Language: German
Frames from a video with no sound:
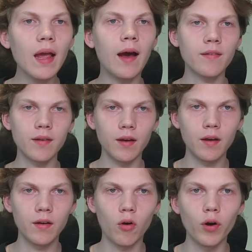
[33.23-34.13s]
hat
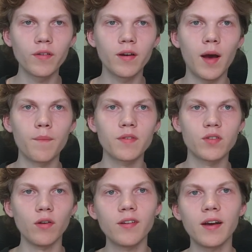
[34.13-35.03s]
äh, heute am
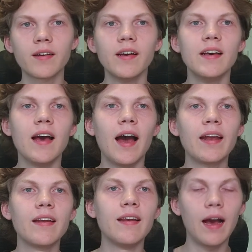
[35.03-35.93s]
Sonntag
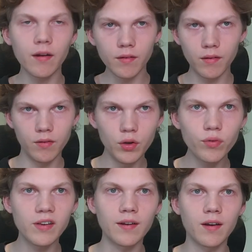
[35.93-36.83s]
einen langen
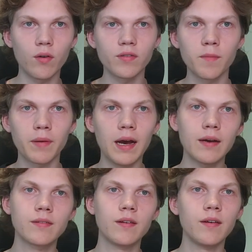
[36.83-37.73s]
Newsletter
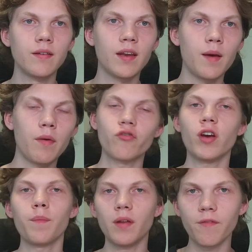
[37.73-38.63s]
rausgebracht, äh, den er immer
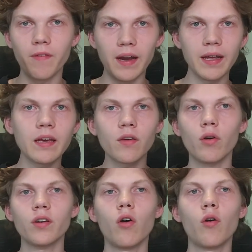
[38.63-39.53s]
schreibt, den verlinke ich
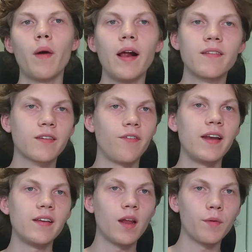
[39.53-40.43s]
euch auch nochmal als
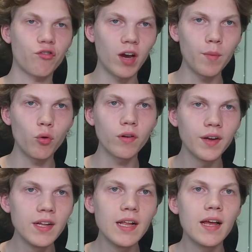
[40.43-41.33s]
Quelle in der Beschreibung,
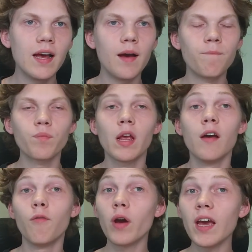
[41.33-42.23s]
ähm,
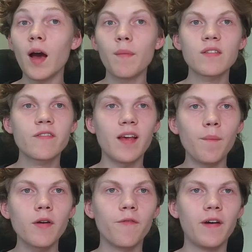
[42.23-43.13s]
wo er einmal
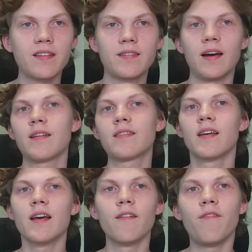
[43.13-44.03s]
zusammengefasst hat,
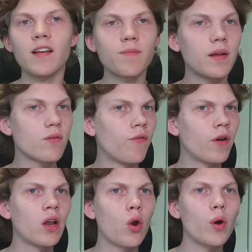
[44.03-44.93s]
was man so
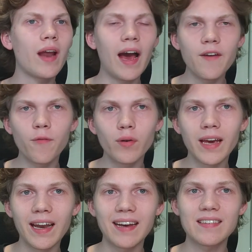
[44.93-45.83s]
von der neuen
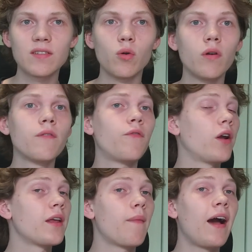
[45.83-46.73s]
iPhone-Generation,
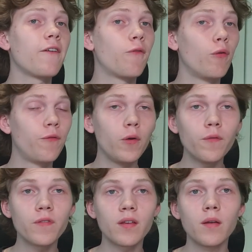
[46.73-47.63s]
von dem iPhone
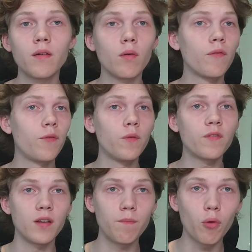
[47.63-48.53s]
15 und
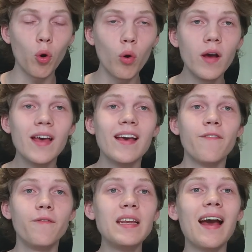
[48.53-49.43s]
15 Pro
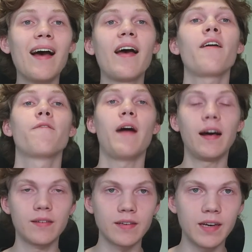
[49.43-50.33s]
wieder
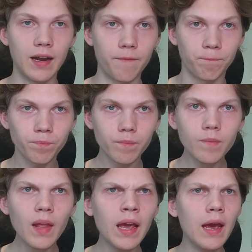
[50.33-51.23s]
erwarten kann
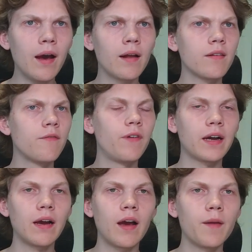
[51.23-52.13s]
er hat in der
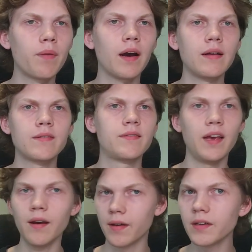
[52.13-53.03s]
Vergangenheit bereits
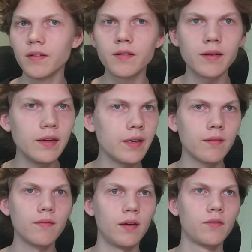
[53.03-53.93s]
sehr richtig
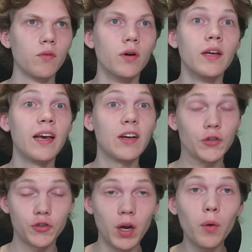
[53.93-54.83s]
gelegen, also
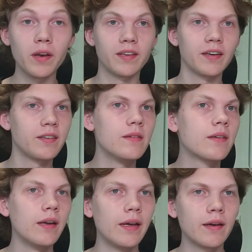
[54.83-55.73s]
erstaunlich richtig
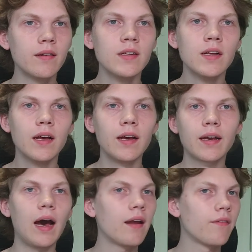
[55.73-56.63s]
gelegen. Äh,
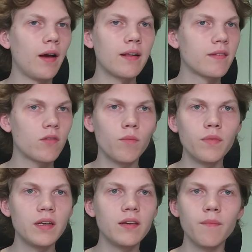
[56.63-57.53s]
Gerade als es
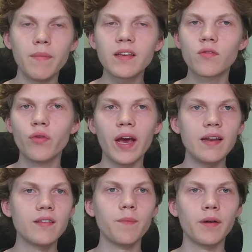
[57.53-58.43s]
um die Mixed
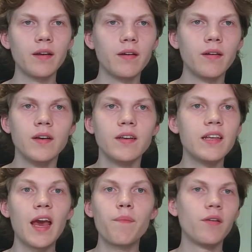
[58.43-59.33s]
Reality Brille,
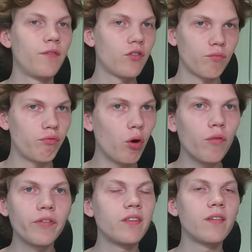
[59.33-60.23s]
die Apple Vision
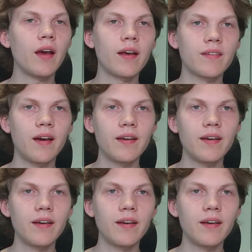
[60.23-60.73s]
Pro, wie sie ja jetzt